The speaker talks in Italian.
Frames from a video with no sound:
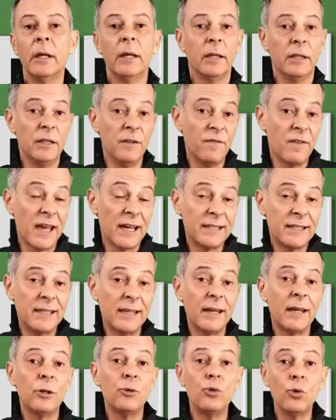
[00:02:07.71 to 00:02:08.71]
Diverse
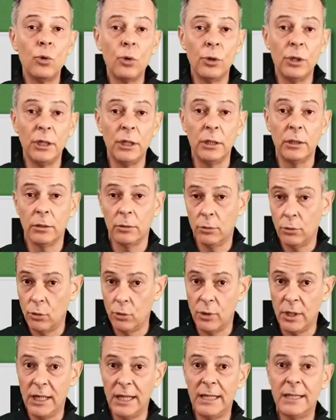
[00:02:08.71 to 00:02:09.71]
ragioni,
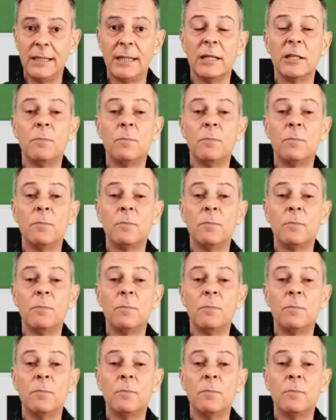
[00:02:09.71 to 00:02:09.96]
connesse